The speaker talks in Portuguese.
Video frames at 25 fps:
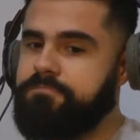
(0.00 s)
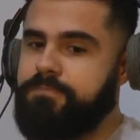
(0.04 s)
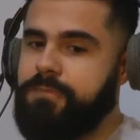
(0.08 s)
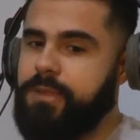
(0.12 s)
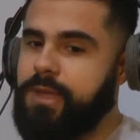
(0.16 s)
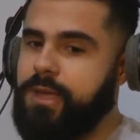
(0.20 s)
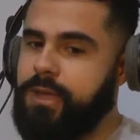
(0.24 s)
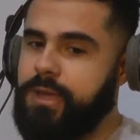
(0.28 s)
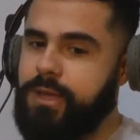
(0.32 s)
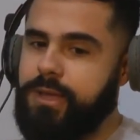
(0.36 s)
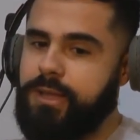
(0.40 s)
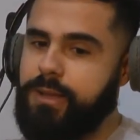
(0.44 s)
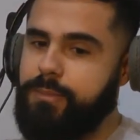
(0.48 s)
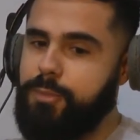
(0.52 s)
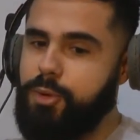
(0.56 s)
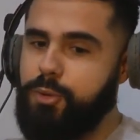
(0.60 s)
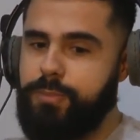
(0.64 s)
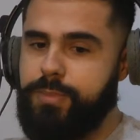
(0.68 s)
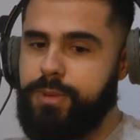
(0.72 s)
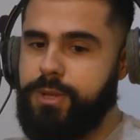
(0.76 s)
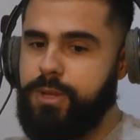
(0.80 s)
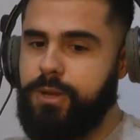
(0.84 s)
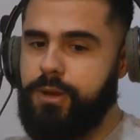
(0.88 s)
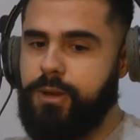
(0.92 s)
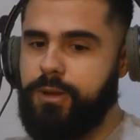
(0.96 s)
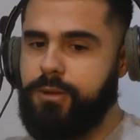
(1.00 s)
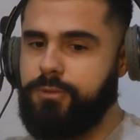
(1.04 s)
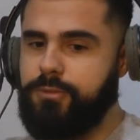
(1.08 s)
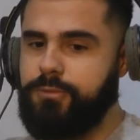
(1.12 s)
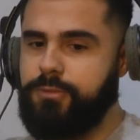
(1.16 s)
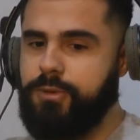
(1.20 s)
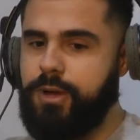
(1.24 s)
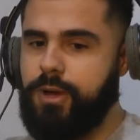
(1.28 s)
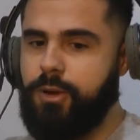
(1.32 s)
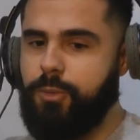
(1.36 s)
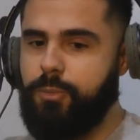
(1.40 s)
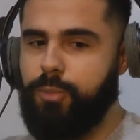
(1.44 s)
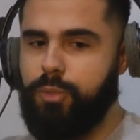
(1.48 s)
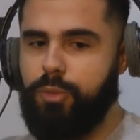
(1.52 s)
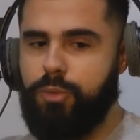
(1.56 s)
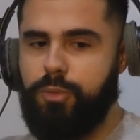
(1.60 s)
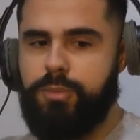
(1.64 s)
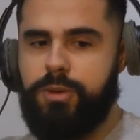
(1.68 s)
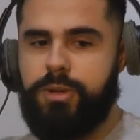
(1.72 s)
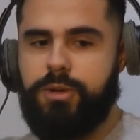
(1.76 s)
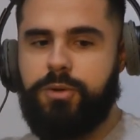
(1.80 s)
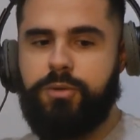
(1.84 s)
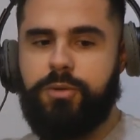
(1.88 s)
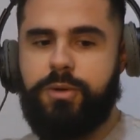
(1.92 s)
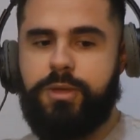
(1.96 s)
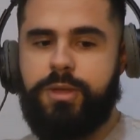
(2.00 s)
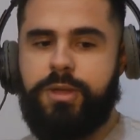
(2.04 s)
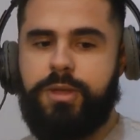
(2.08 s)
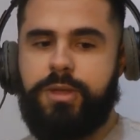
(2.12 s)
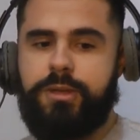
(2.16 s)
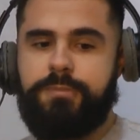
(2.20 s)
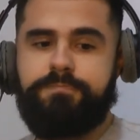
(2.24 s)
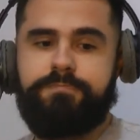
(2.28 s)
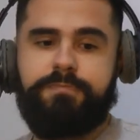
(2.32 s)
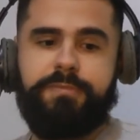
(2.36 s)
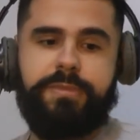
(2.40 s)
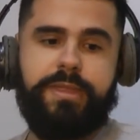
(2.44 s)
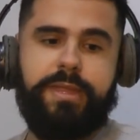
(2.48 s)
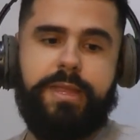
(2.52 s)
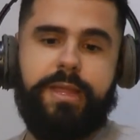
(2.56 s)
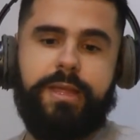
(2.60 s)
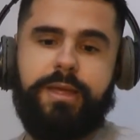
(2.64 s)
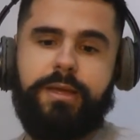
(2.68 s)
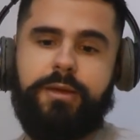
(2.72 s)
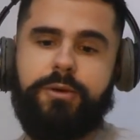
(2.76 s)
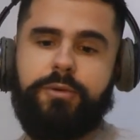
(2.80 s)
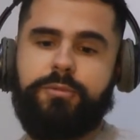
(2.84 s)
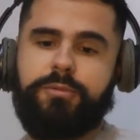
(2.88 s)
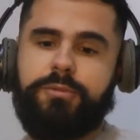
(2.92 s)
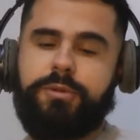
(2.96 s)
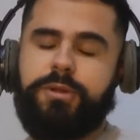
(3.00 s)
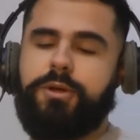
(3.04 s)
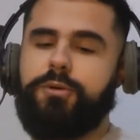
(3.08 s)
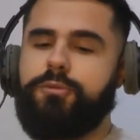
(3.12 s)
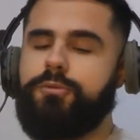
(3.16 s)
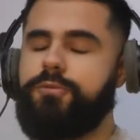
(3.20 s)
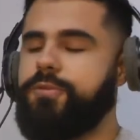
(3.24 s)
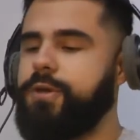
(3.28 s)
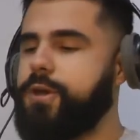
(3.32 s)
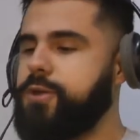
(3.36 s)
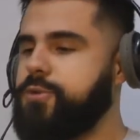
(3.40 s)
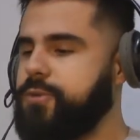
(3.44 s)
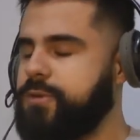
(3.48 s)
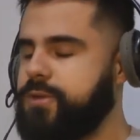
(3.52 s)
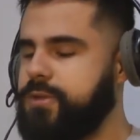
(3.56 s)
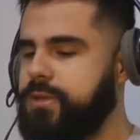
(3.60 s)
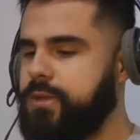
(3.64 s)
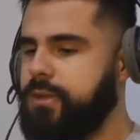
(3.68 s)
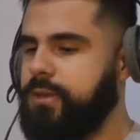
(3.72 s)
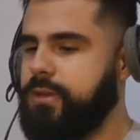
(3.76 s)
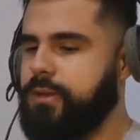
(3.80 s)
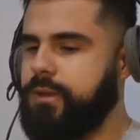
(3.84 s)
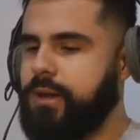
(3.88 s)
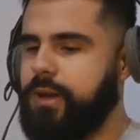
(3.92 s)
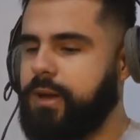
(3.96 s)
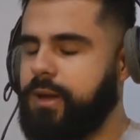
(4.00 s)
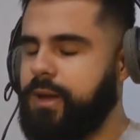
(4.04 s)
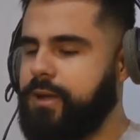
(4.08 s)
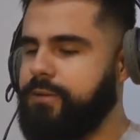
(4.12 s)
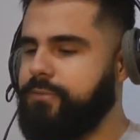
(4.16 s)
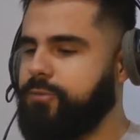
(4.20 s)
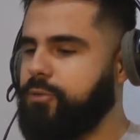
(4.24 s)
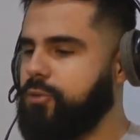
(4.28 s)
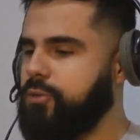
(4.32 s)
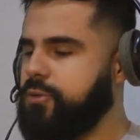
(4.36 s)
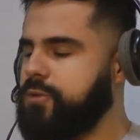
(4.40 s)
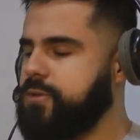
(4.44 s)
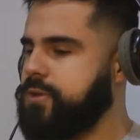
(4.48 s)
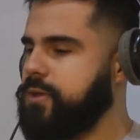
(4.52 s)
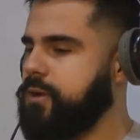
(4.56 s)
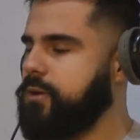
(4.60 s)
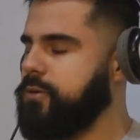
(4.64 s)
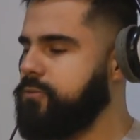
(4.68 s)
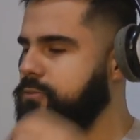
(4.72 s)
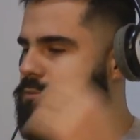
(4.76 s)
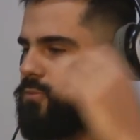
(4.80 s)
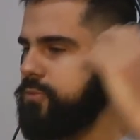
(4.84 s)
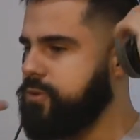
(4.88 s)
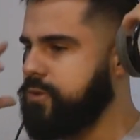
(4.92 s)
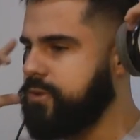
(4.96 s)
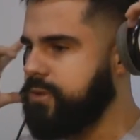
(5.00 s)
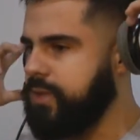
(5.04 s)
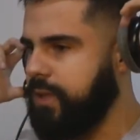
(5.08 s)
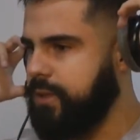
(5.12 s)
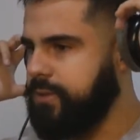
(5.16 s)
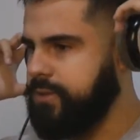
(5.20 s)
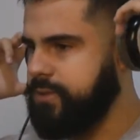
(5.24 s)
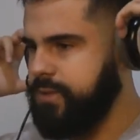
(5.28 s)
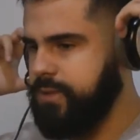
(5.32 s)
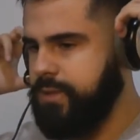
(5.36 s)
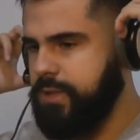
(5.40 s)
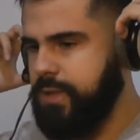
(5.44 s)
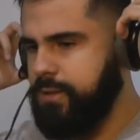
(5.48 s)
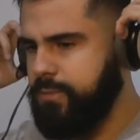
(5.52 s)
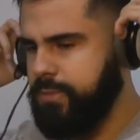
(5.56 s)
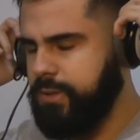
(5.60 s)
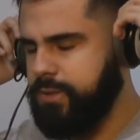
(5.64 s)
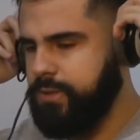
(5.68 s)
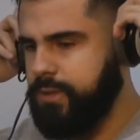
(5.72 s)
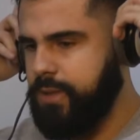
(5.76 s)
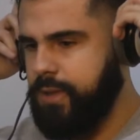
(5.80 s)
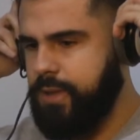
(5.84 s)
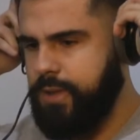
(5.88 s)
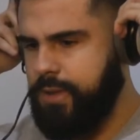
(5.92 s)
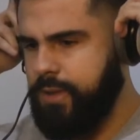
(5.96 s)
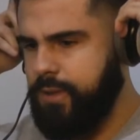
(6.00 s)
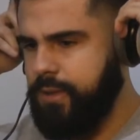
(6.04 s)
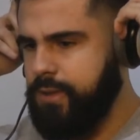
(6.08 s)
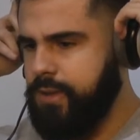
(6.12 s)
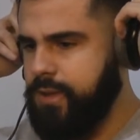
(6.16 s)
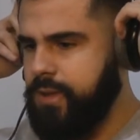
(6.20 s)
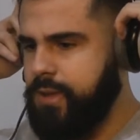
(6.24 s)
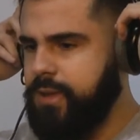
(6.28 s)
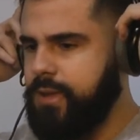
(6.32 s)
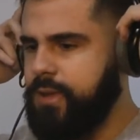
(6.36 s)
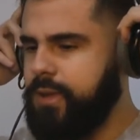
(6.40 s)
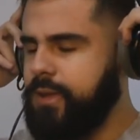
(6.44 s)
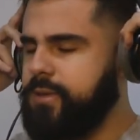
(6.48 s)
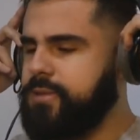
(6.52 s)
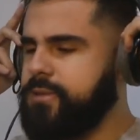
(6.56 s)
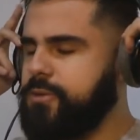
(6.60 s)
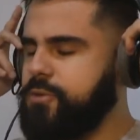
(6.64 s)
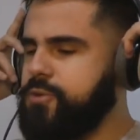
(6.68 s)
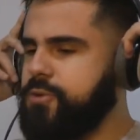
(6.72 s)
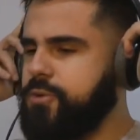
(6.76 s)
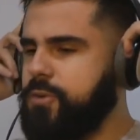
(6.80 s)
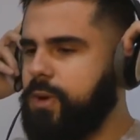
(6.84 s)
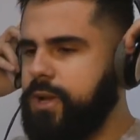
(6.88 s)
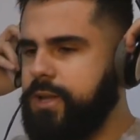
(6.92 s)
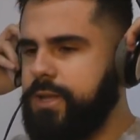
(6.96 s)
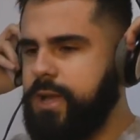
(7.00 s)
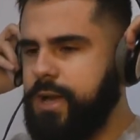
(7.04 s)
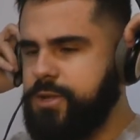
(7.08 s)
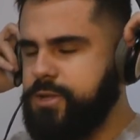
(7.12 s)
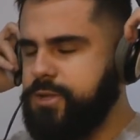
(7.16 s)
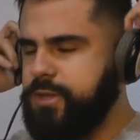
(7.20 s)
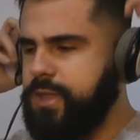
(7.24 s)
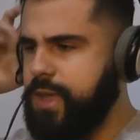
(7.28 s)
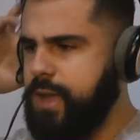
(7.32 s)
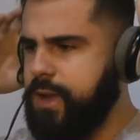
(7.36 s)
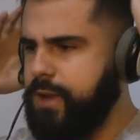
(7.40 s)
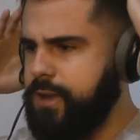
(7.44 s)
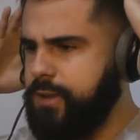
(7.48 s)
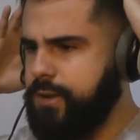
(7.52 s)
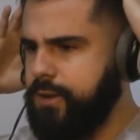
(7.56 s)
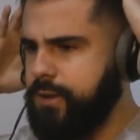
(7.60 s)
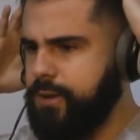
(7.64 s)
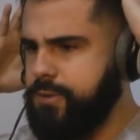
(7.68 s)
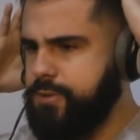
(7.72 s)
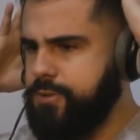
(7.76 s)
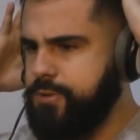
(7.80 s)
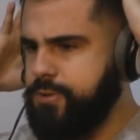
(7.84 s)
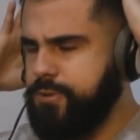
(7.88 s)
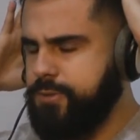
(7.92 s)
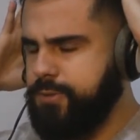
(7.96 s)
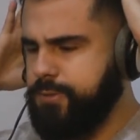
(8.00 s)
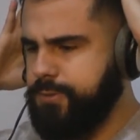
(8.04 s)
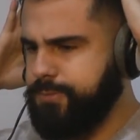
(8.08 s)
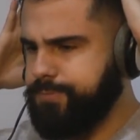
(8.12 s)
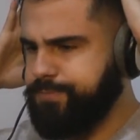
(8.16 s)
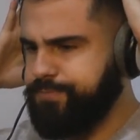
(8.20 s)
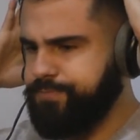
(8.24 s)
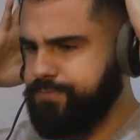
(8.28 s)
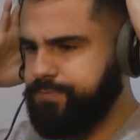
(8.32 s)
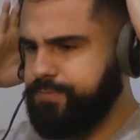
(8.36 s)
é, na minha opinião, é o público. E eu, eu vejo assim a, a, evolução de salas de cinema, até em questão de qualidade técnica, de.